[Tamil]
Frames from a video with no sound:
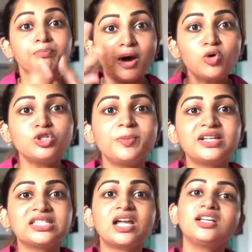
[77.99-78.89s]
பவுச்
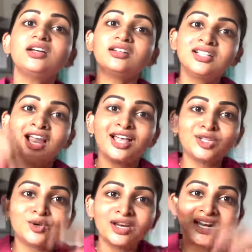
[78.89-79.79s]
பெருசாக இருக்குங்கிறதுனால
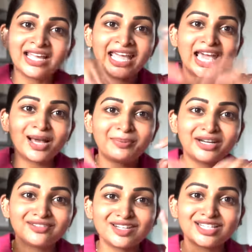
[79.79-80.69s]
அதுக்குள்ளே நான்
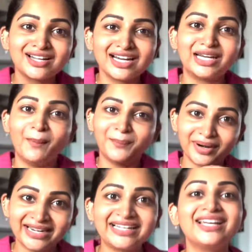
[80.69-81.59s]
ஏகப்பட்ட விஷயங்களை டம்ப்
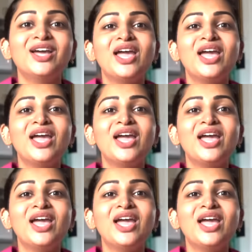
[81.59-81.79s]
பண்ணிட்டு